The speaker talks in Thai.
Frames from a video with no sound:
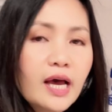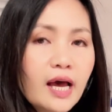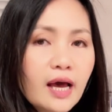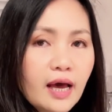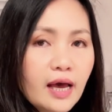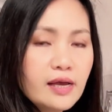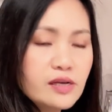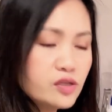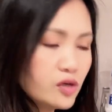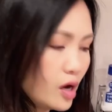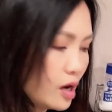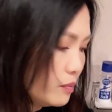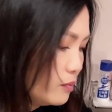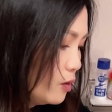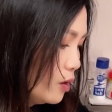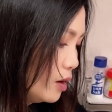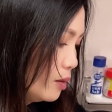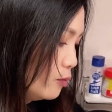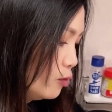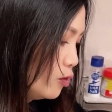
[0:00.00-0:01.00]
นะคะใครชอบ
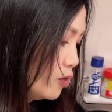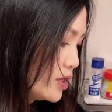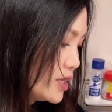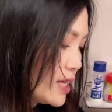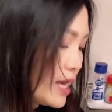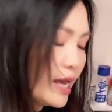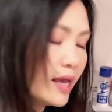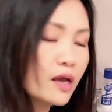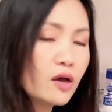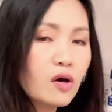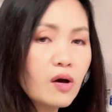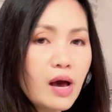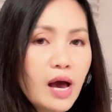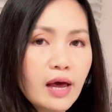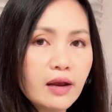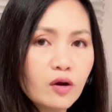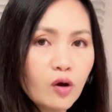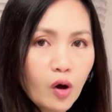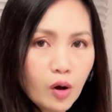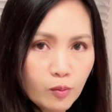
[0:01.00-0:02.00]
หอม หัวใหญ่ก็
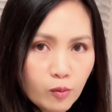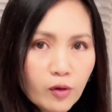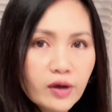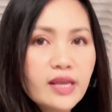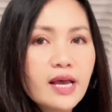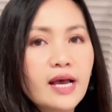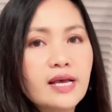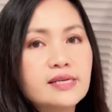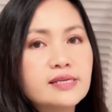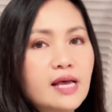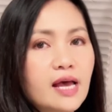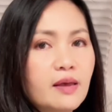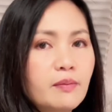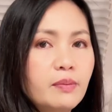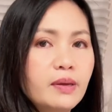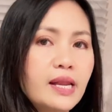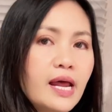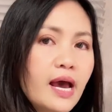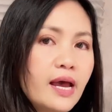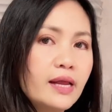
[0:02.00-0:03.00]
หั่นหอม หัวใหญ่ใส่
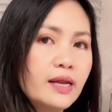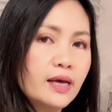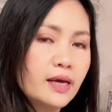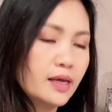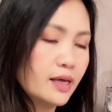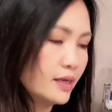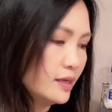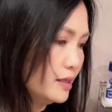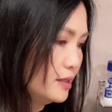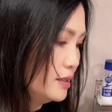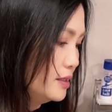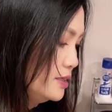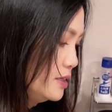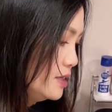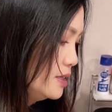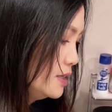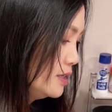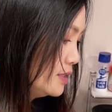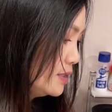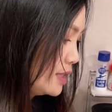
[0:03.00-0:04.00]
ไปได้นะคะ
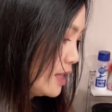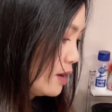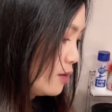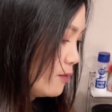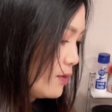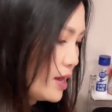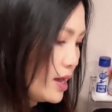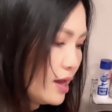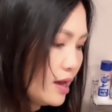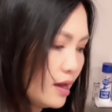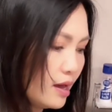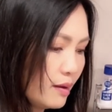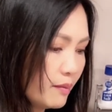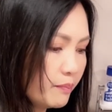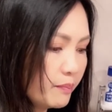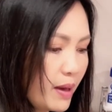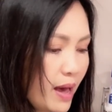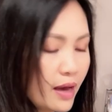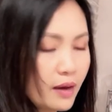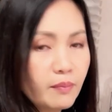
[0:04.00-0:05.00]
แต่ว่า
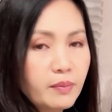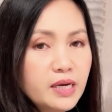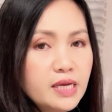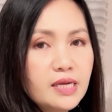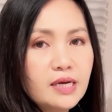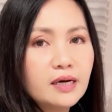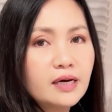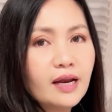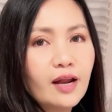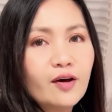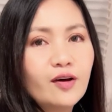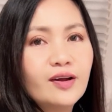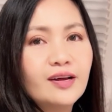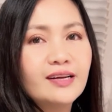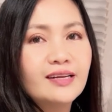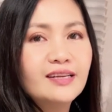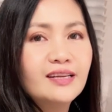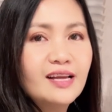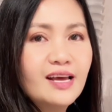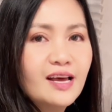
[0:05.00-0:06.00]
ผักมันเยอะแล้ว
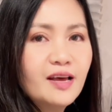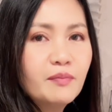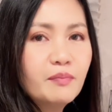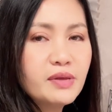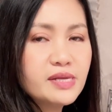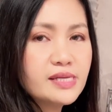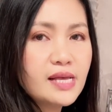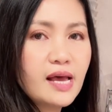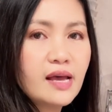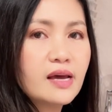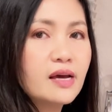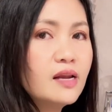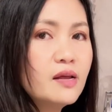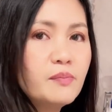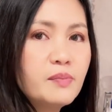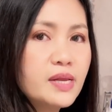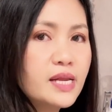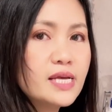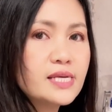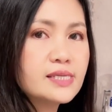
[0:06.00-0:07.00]
ไม่ใส่ก็เล
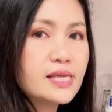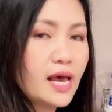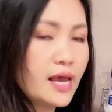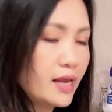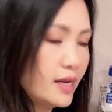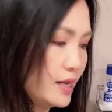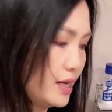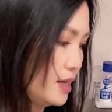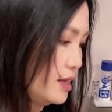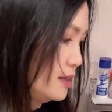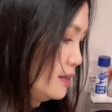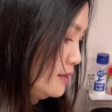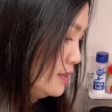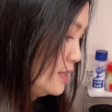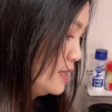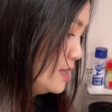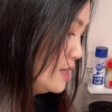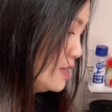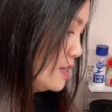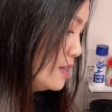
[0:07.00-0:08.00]
ยไม่ได้ใส่นะคะ
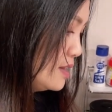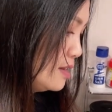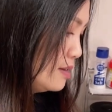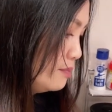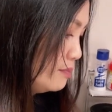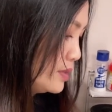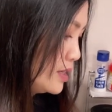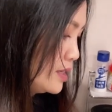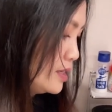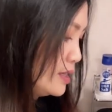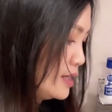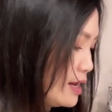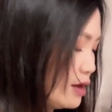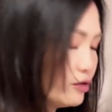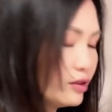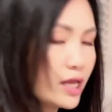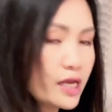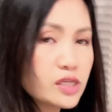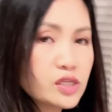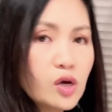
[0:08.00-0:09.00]
มันแล้
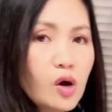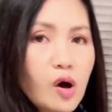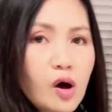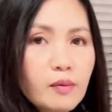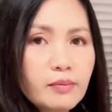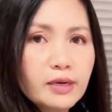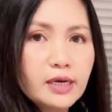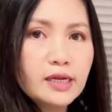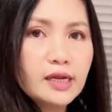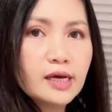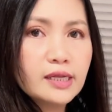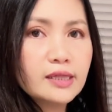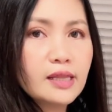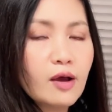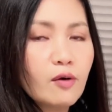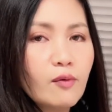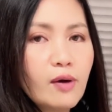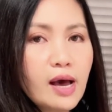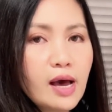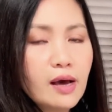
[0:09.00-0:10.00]
วแต่ชอบเลยนะ
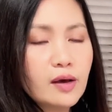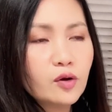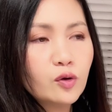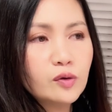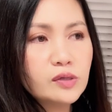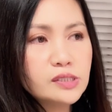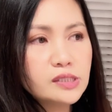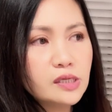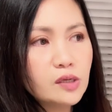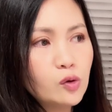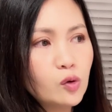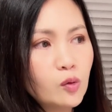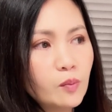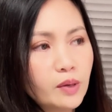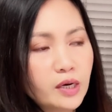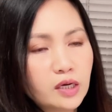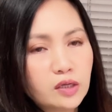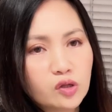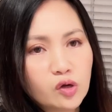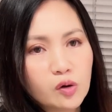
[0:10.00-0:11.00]
แต่ว่าทนจิรุ
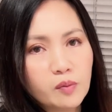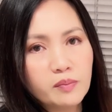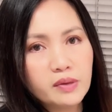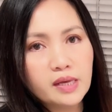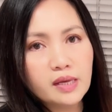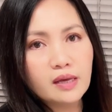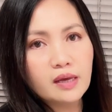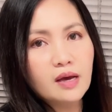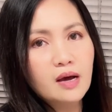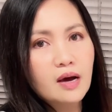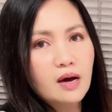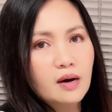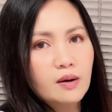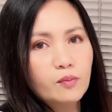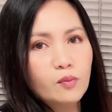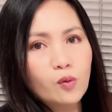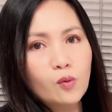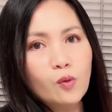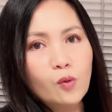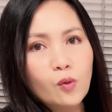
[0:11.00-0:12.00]
มันก็ต้องมี
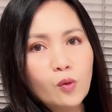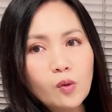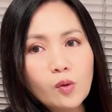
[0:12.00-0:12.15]
หมู